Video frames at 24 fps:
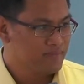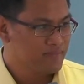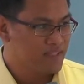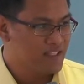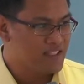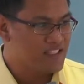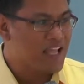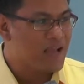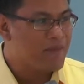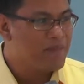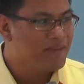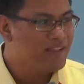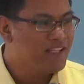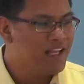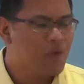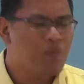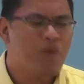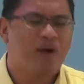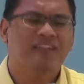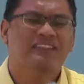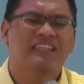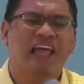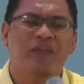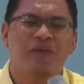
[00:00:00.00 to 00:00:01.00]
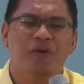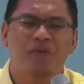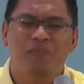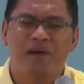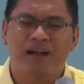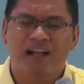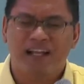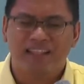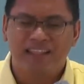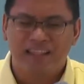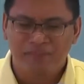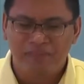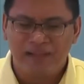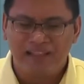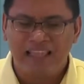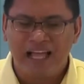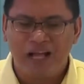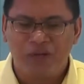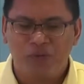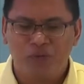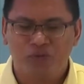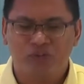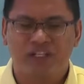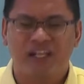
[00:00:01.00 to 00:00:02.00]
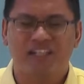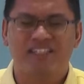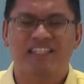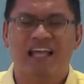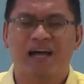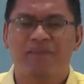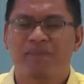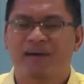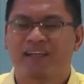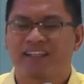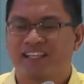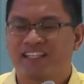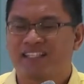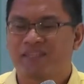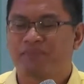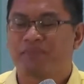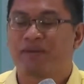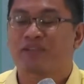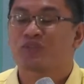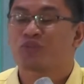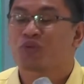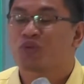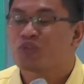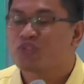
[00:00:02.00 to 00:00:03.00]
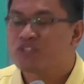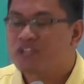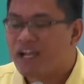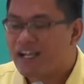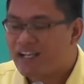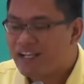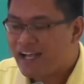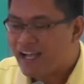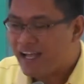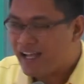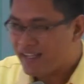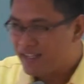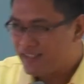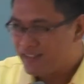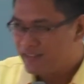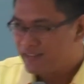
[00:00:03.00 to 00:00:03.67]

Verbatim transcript: Sabi nila, wag tayong baka matakot kasama rin si Pastor Chaga.